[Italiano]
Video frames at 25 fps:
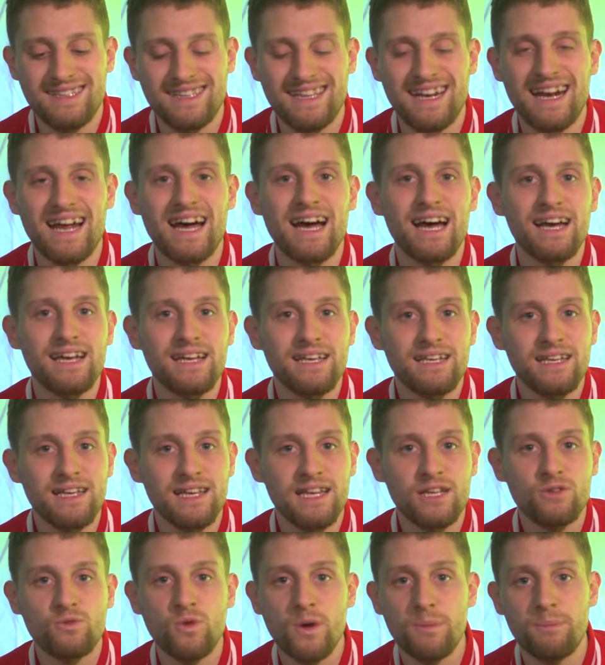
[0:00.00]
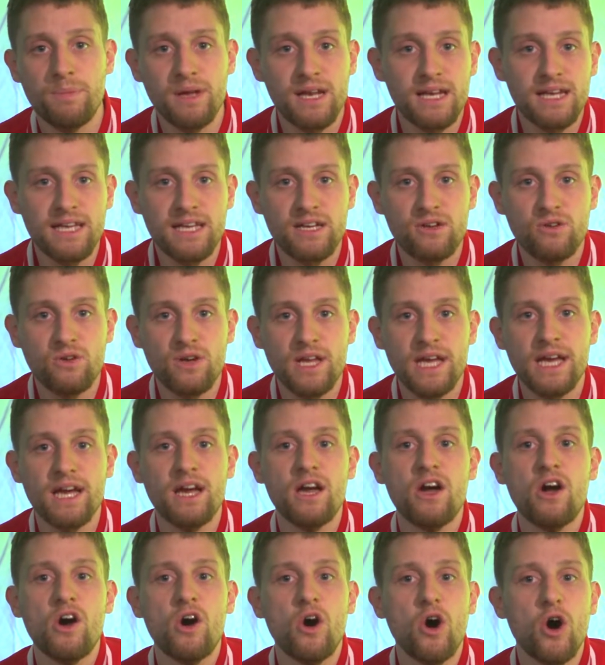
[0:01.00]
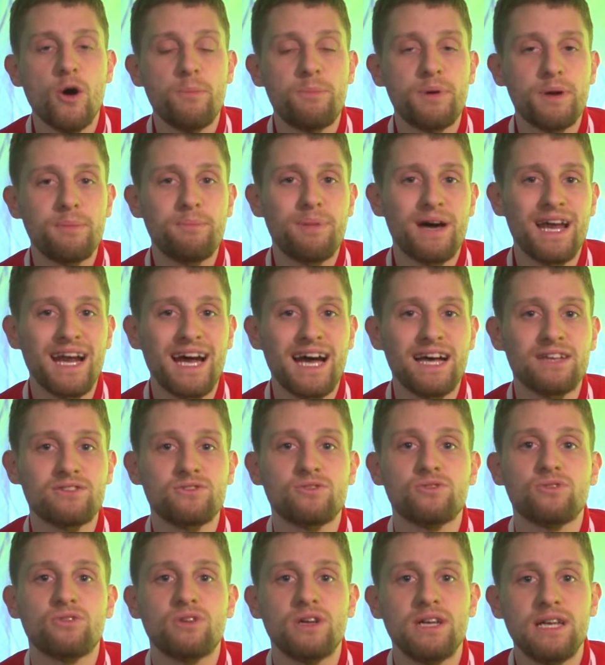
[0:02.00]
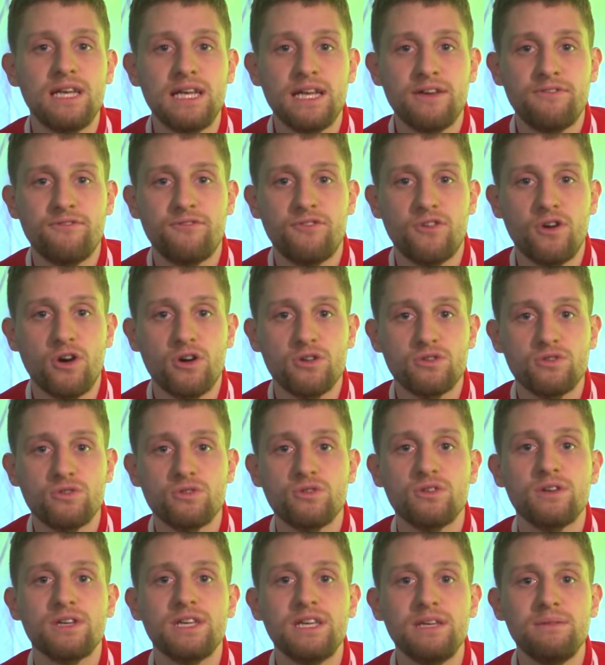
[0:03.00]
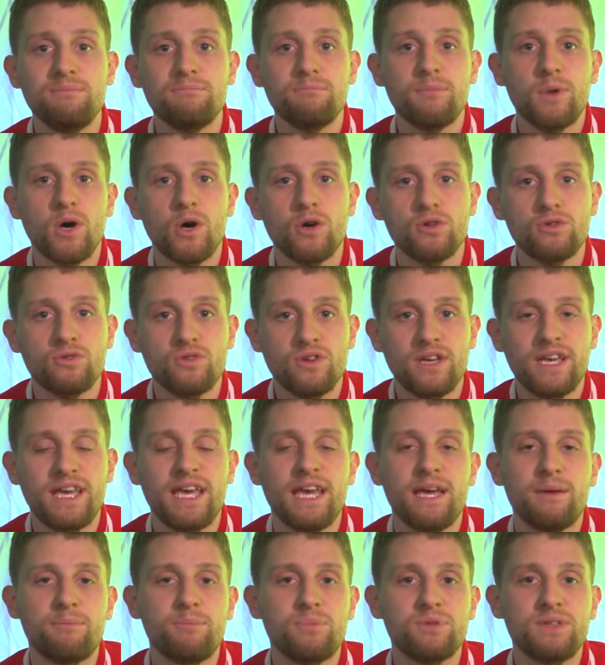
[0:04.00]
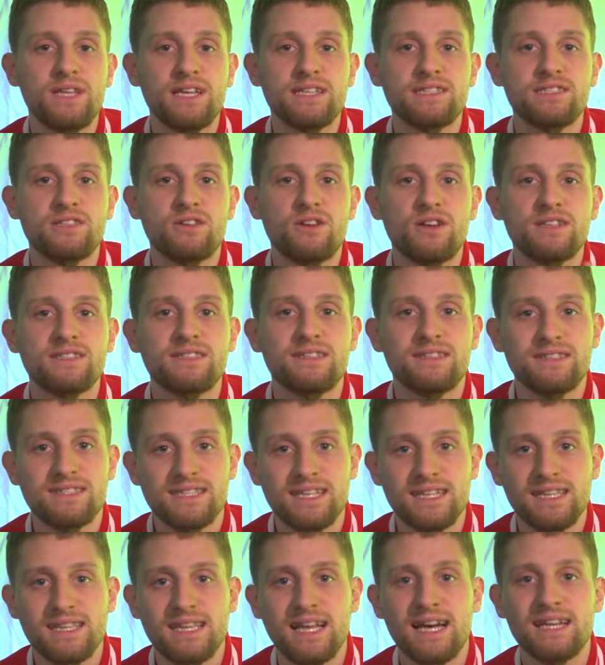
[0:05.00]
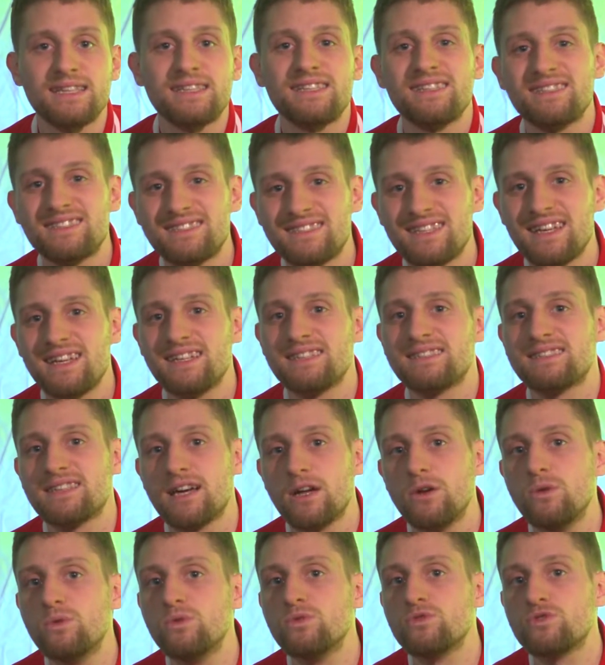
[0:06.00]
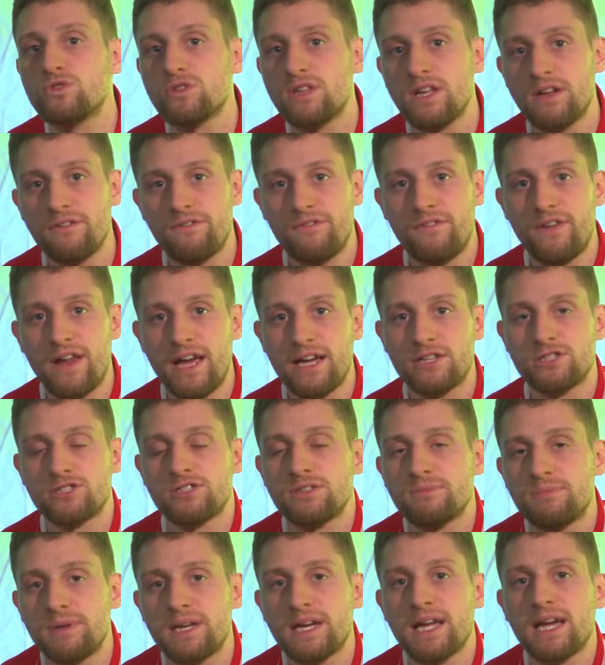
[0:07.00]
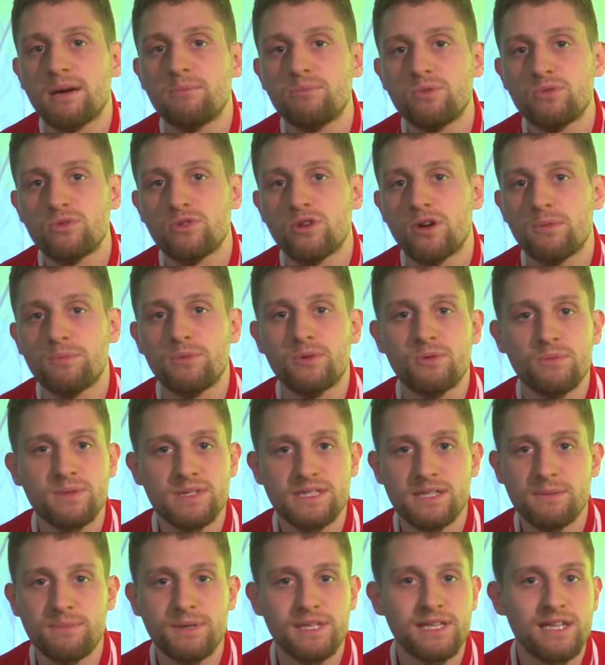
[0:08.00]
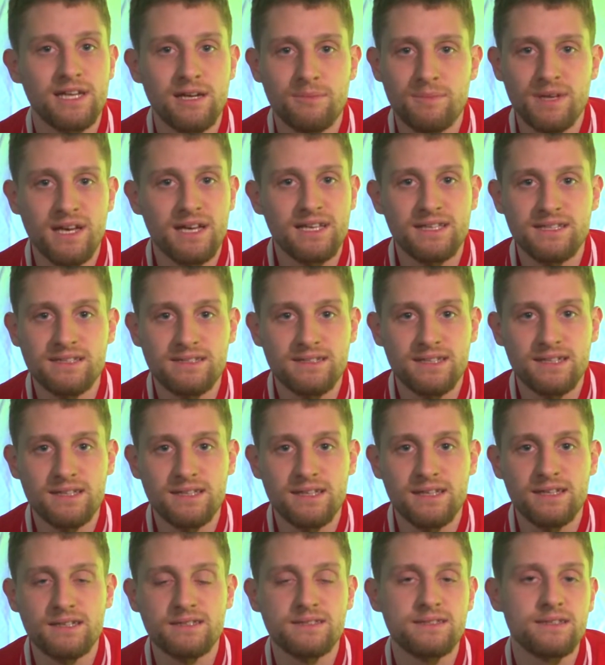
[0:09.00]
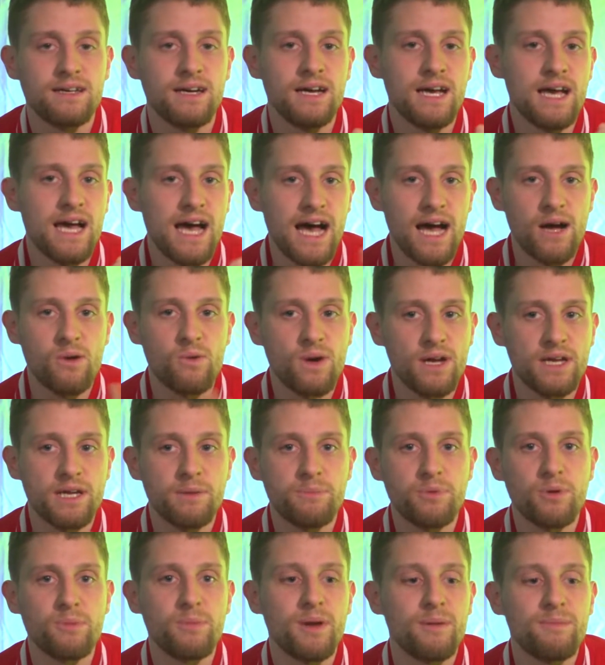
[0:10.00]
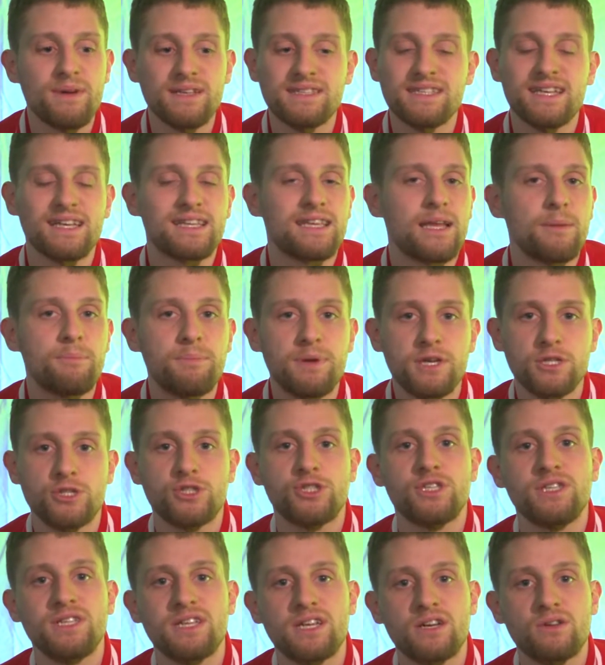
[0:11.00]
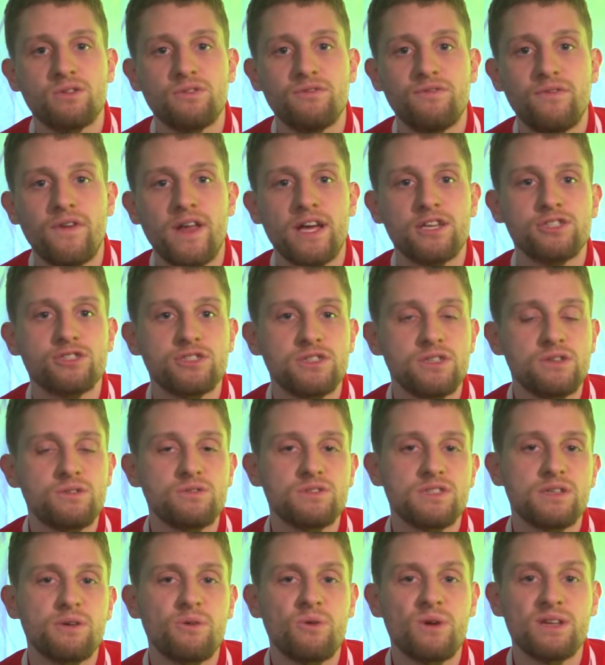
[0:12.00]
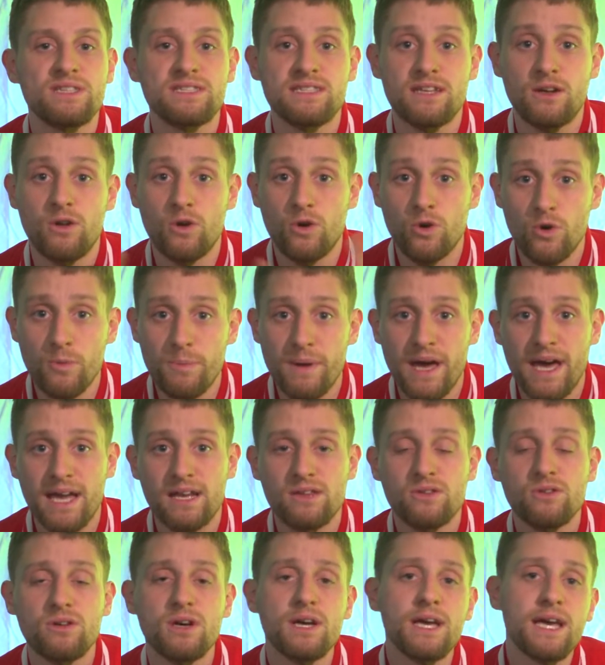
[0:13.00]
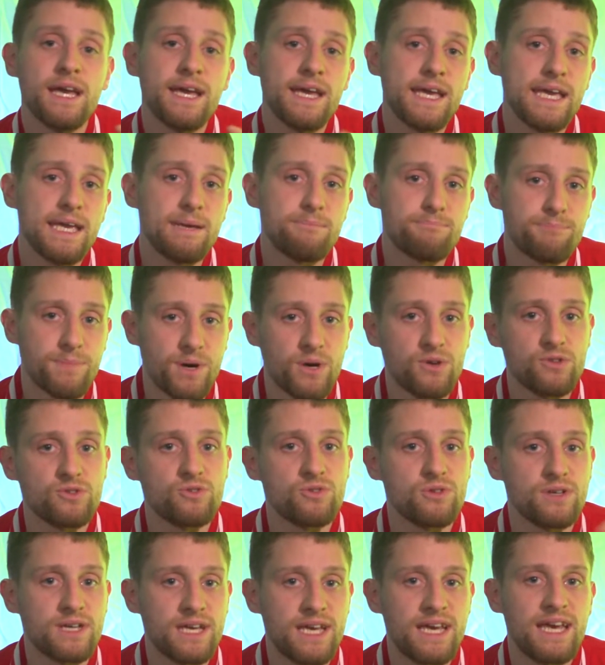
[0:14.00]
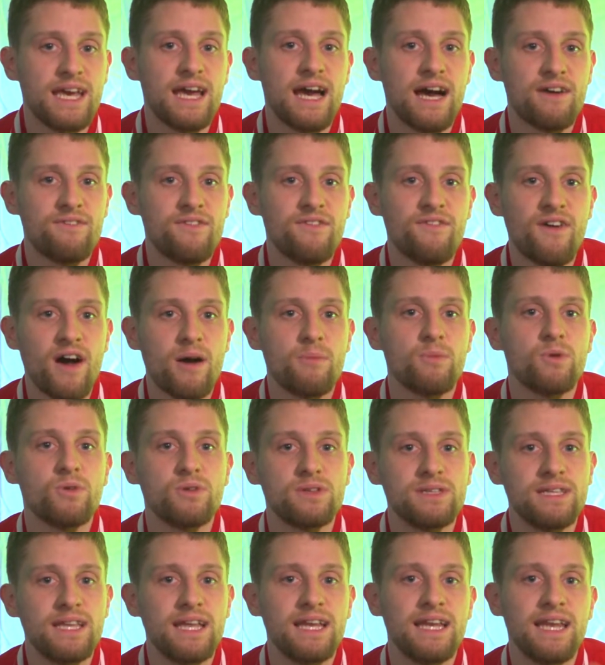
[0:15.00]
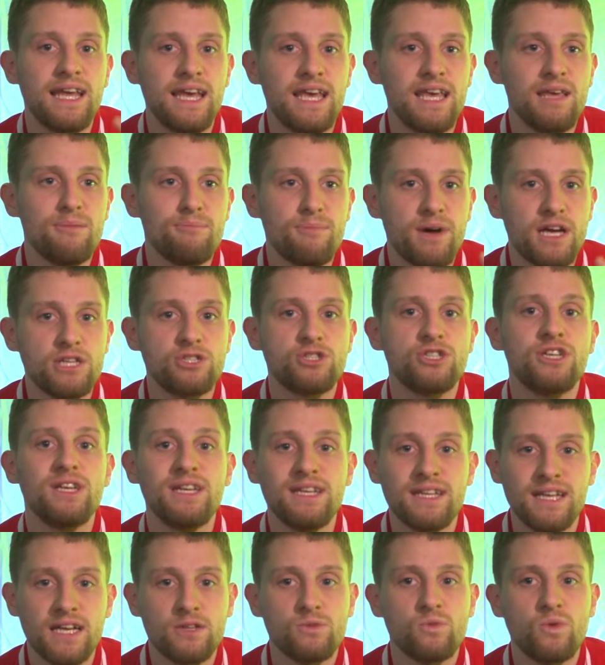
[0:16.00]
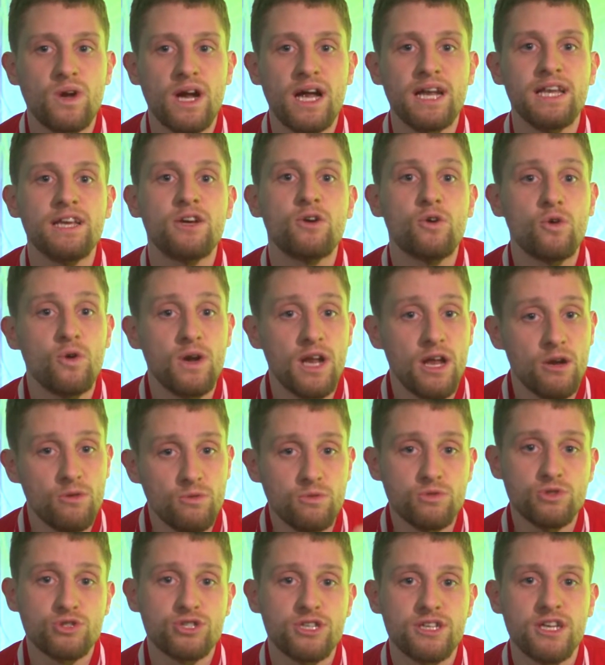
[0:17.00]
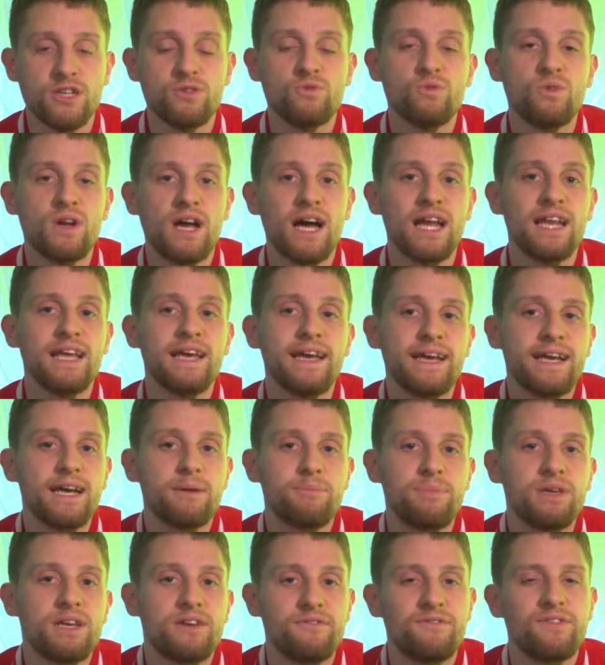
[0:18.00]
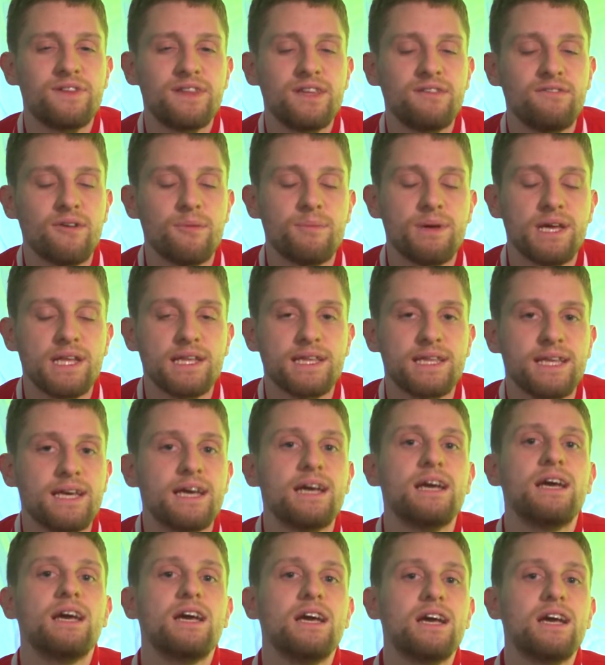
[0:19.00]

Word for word: tra le due pellicole ho preparato le foto in modo che potessero essere scattate senza l'uso del flash perché purtroppo come sapete la mia Instant X ha qualche problema e scatta a prescindere col flash di conseguenza l'ho coperto in modo che avevamo delle immagini naturali con la luce naturale e capire effettivamente